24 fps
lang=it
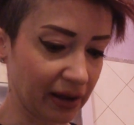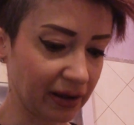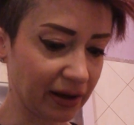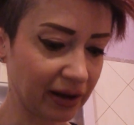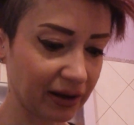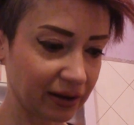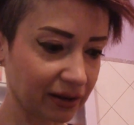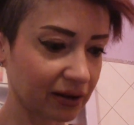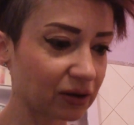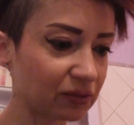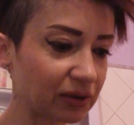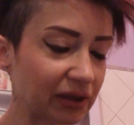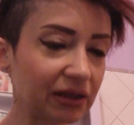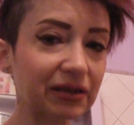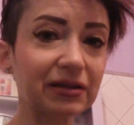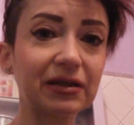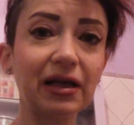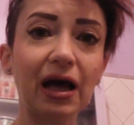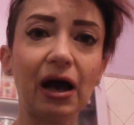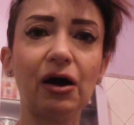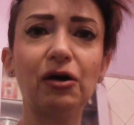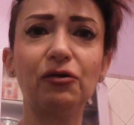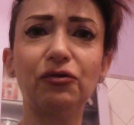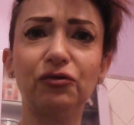anche
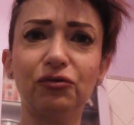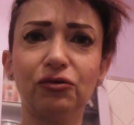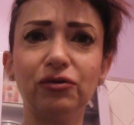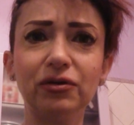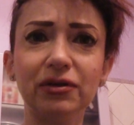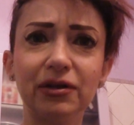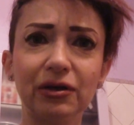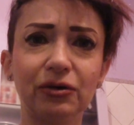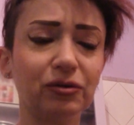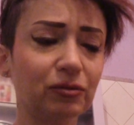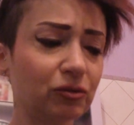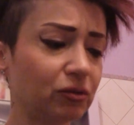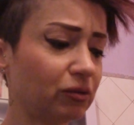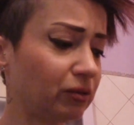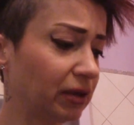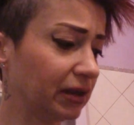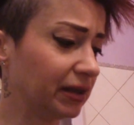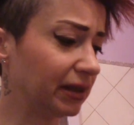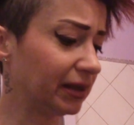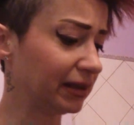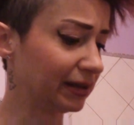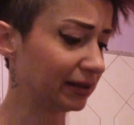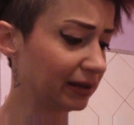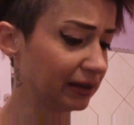questa è fonte
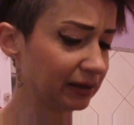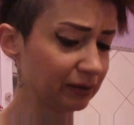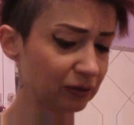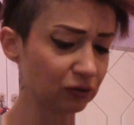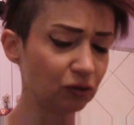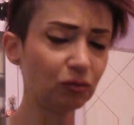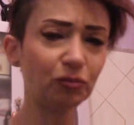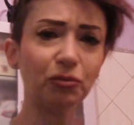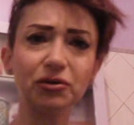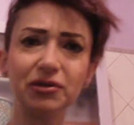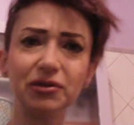comunque di, di, di, un